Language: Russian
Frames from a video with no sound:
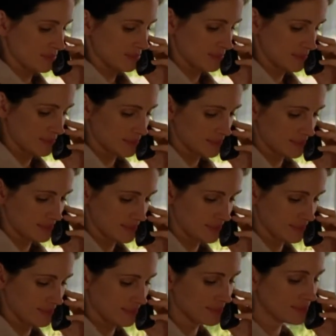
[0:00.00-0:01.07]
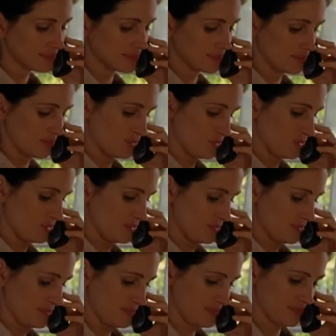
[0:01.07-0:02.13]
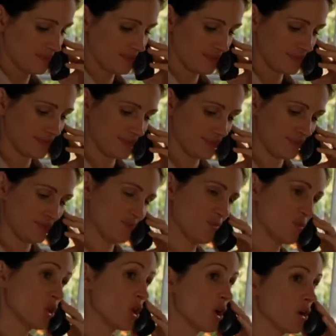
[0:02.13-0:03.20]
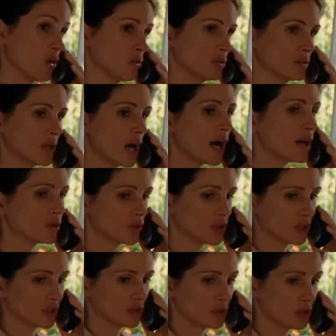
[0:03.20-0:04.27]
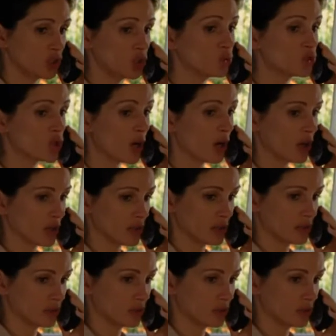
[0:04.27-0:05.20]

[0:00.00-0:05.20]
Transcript: Правда? Угу. Отлично. Тогда я готовлю. Нет уж. Я готовлю, ты болтаешь.